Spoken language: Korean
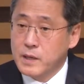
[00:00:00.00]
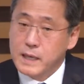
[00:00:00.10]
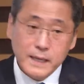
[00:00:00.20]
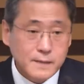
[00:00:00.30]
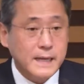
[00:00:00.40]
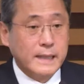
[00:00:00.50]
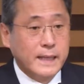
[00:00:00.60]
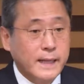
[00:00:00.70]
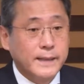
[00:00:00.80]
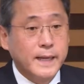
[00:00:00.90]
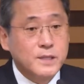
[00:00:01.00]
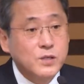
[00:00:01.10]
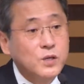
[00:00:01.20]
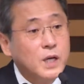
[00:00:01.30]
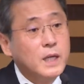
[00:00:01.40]
이러면 안 되겠다
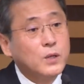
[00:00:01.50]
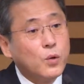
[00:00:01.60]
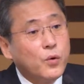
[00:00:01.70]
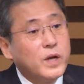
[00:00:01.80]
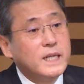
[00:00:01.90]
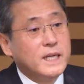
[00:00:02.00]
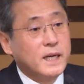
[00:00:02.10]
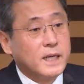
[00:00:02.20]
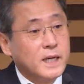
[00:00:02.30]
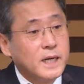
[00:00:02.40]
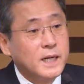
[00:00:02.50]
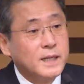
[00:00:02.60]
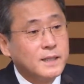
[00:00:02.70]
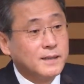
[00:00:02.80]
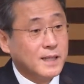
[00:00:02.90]
해서 통일 이야기가
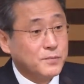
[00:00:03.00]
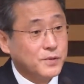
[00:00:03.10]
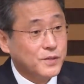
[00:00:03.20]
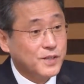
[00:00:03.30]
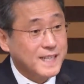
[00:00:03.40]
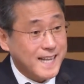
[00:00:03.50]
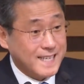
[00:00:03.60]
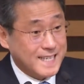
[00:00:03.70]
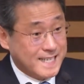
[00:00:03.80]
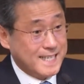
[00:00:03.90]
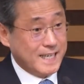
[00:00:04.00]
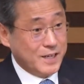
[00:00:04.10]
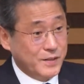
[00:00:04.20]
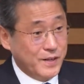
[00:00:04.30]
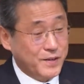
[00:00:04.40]
그때부터 다시 시작이
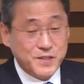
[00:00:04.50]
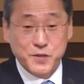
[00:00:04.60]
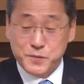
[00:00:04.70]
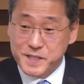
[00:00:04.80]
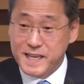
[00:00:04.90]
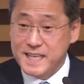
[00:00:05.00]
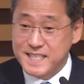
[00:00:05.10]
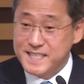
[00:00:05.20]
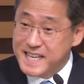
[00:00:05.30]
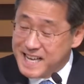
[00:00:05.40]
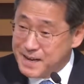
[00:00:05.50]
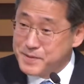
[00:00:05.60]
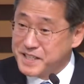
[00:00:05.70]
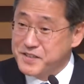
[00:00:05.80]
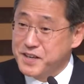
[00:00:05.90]
돼. 그래서 여러분 잘 아시는
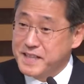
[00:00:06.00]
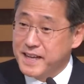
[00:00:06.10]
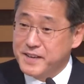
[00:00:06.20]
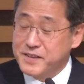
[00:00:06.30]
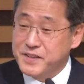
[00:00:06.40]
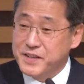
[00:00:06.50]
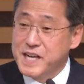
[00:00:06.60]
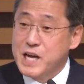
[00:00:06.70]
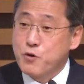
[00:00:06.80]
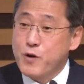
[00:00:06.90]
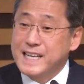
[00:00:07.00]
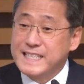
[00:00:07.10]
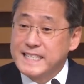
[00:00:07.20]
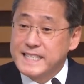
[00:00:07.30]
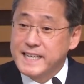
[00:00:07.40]
아마 기억이 날 거예요.
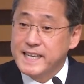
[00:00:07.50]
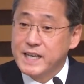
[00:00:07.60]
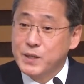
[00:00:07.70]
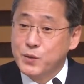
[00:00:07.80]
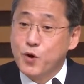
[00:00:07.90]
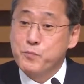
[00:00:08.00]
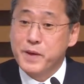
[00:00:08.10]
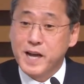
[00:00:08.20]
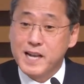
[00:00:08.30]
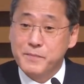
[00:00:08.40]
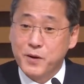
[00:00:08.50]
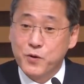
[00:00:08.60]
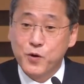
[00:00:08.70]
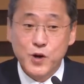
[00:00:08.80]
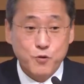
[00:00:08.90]
관세 동맹을
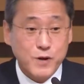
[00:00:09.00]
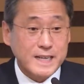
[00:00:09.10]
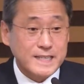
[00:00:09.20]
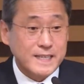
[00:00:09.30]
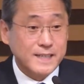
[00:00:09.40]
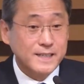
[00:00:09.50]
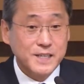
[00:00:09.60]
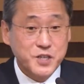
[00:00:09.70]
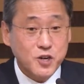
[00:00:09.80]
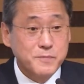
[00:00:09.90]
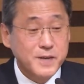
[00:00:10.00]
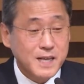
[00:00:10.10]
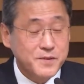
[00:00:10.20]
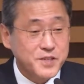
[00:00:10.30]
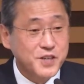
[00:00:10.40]
맺고 관세를
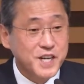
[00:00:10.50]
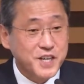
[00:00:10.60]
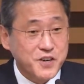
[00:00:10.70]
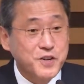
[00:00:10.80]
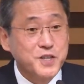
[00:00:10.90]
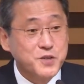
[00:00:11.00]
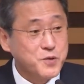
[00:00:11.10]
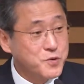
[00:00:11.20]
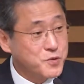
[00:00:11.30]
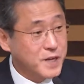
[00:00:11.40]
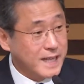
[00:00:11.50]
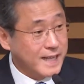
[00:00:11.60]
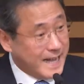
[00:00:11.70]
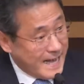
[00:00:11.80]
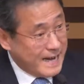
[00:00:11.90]
철폐하면서 경제적으로
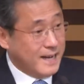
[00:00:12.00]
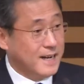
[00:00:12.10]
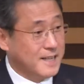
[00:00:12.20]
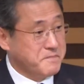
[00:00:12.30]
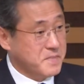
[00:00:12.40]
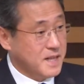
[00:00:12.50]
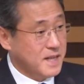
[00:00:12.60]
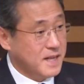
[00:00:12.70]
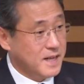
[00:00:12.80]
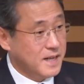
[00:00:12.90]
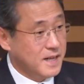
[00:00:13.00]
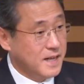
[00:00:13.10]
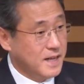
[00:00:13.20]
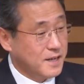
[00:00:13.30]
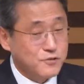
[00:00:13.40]
일단 하나가 됩니다.
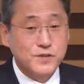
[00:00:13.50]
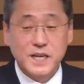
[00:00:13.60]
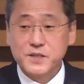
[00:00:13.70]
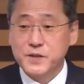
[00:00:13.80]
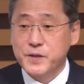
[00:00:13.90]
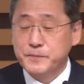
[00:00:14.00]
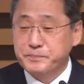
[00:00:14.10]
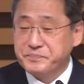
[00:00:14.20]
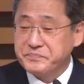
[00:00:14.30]
그러고 나서